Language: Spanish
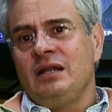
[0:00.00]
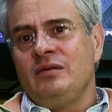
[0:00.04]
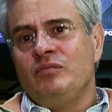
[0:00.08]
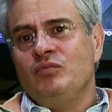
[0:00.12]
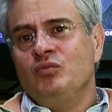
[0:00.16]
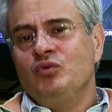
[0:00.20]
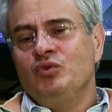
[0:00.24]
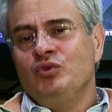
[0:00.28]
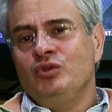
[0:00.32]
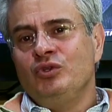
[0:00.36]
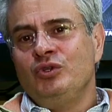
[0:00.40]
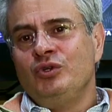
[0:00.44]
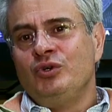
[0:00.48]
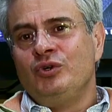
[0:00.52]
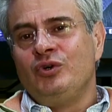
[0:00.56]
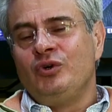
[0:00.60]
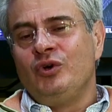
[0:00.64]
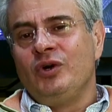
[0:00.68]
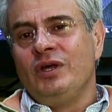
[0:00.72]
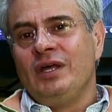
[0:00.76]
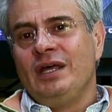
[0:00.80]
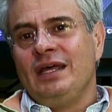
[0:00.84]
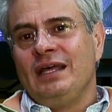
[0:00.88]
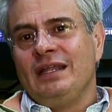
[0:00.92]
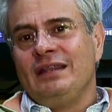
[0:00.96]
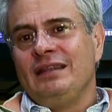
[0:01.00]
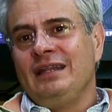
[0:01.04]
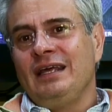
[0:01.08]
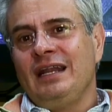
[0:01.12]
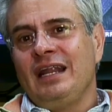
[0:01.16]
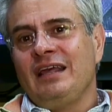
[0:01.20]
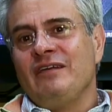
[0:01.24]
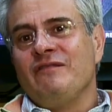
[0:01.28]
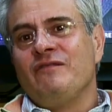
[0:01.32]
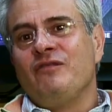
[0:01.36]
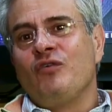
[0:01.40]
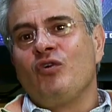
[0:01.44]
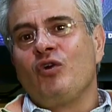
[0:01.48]
el mundo de
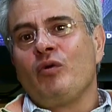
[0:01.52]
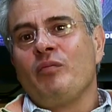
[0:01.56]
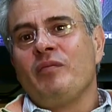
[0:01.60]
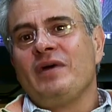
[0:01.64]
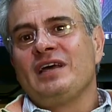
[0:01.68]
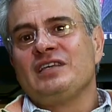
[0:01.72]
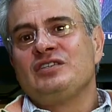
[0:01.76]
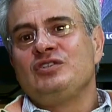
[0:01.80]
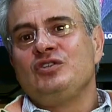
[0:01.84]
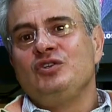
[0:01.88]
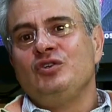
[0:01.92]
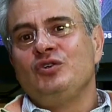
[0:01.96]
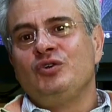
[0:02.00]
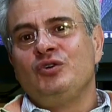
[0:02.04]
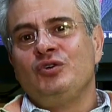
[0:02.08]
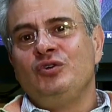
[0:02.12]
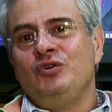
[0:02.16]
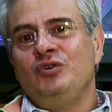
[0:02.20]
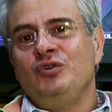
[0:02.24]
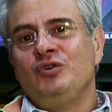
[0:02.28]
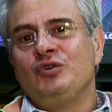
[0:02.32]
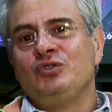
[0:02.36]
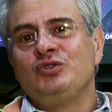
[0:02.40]
la información,